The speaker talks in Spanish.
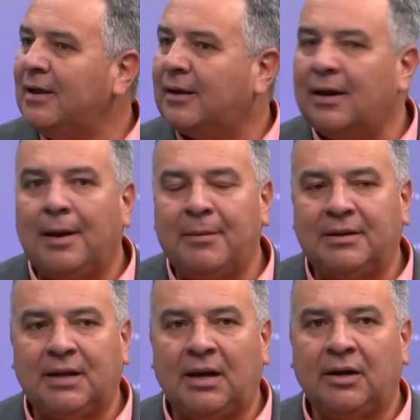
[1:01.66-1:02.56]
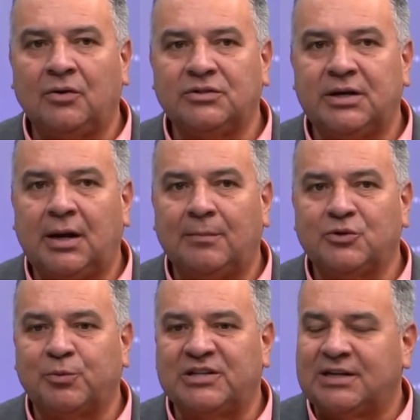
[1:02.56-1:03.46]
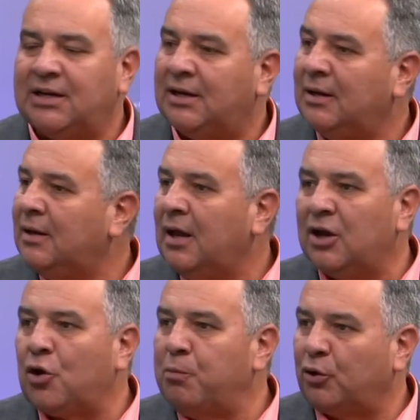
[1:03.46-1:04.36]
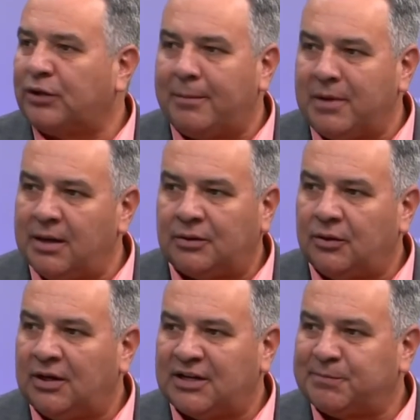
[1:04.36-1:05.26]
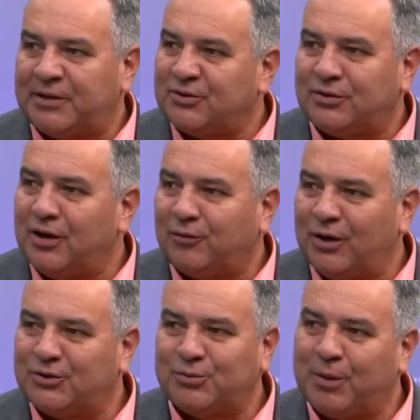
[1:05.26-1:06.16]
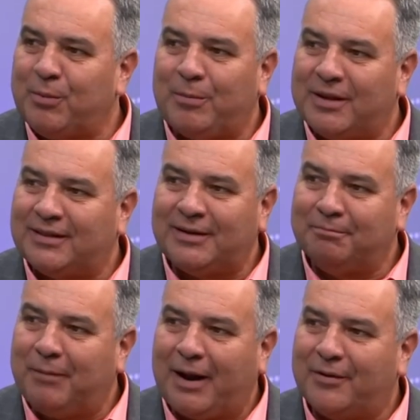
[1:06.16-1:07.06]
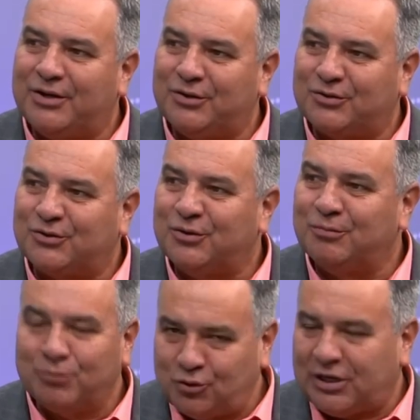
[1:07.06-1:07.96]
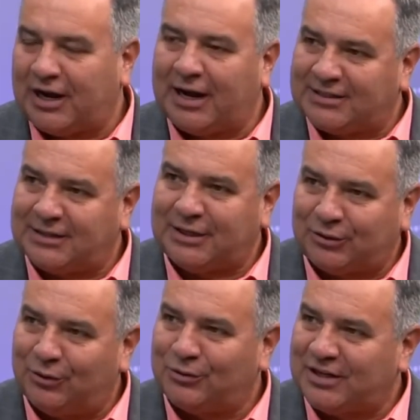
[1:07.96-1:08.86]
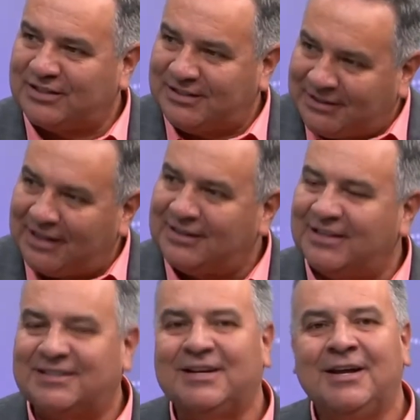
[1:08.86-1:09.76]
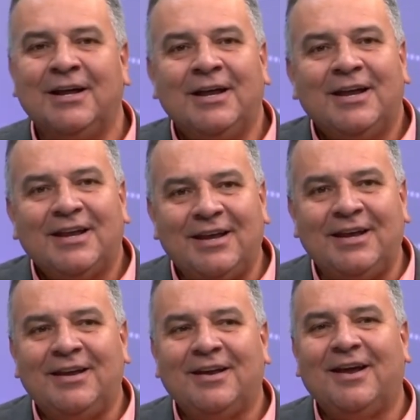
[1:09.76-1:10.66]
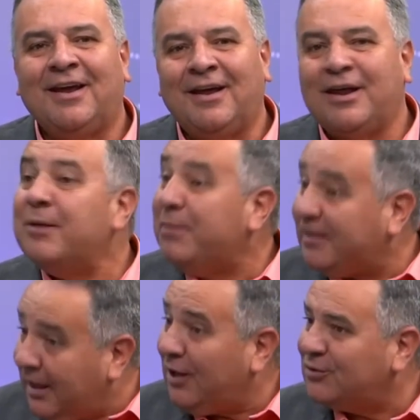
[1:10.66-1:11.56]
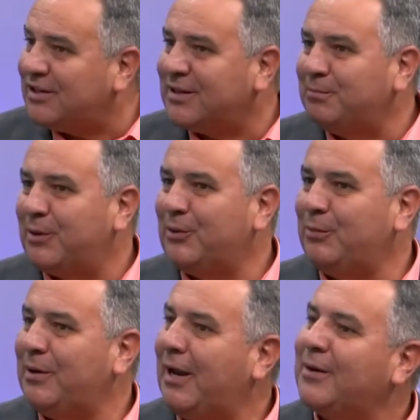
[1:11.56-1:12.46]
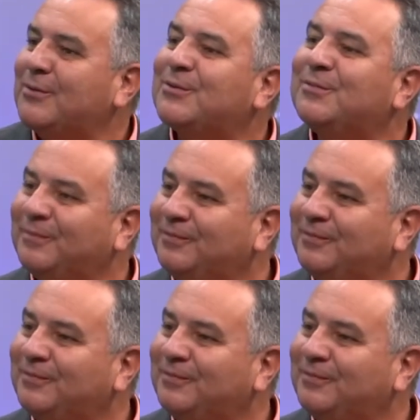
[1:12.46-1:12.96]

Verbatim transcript: que lamentar y consideramos pues que el comportamiento de las personas fue supremamente maravilloso. Muchas gracias a todos los asistentes y eh, invitados a San Pedro de los Milagros